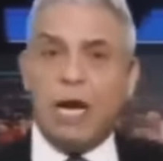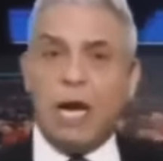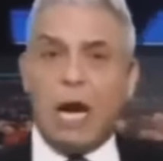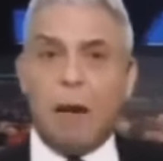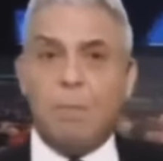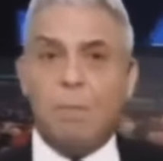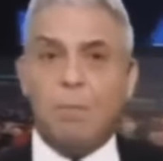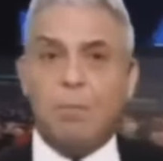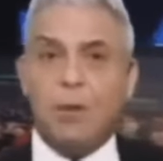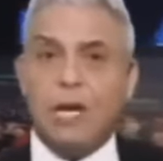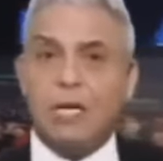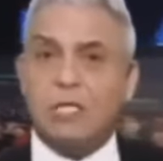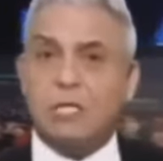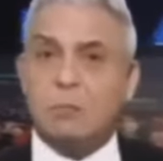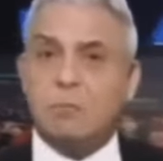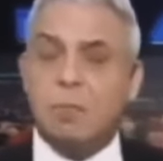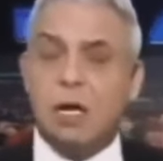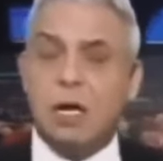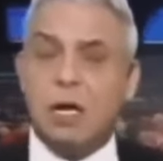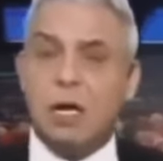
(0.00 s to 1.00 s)
وبتلعب
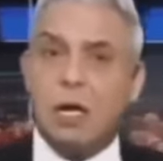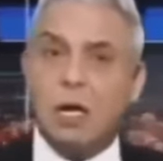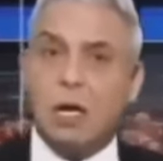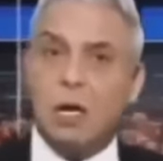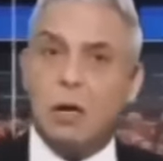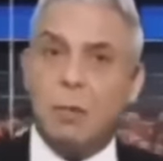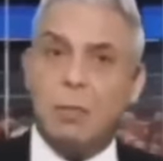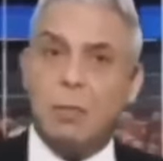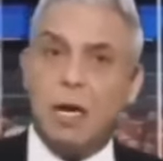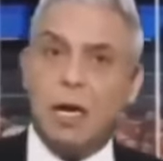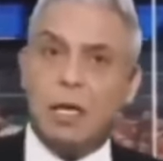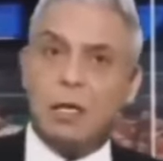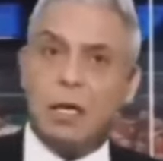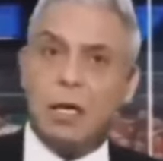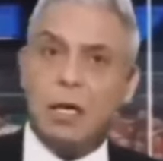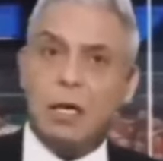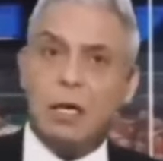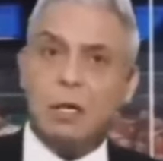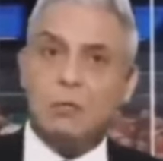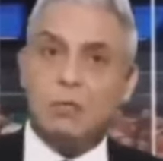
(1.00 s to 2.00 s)
باسم
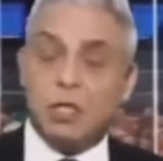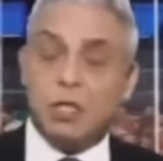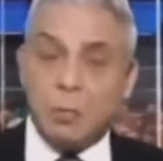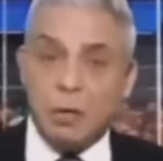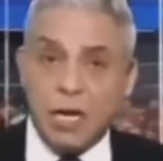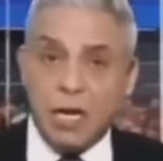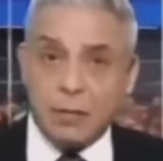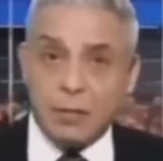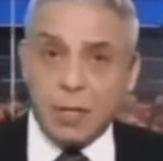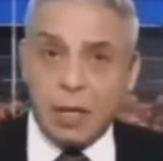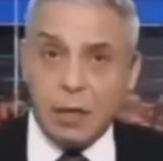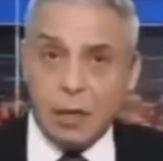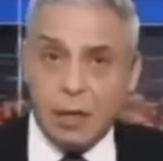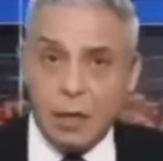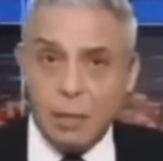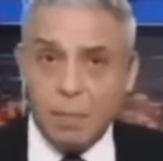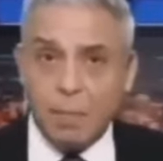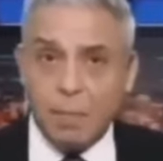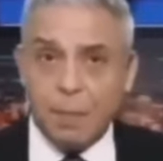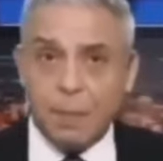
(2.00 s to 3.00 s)
بلادها مش ده
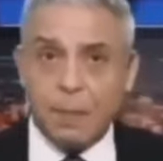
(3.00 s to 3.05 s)
بيحصل